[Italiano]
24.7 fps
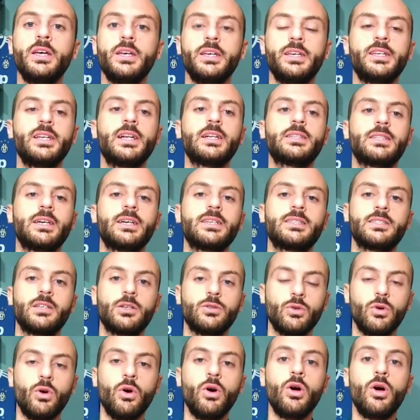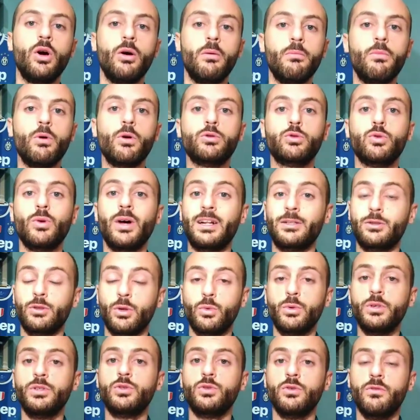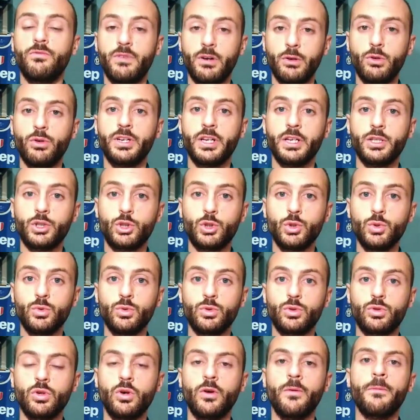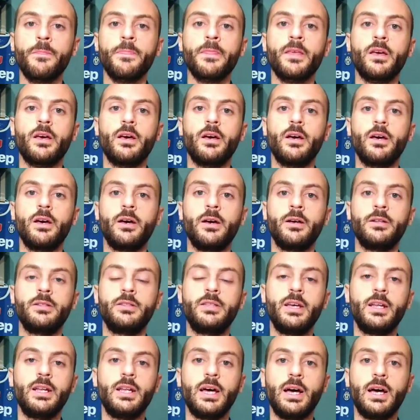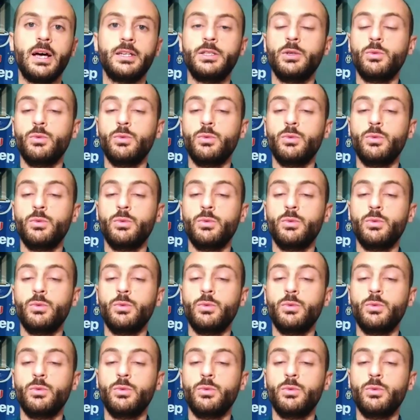in realtà è stato molto alto e questo è un valore aggiunto eh, della,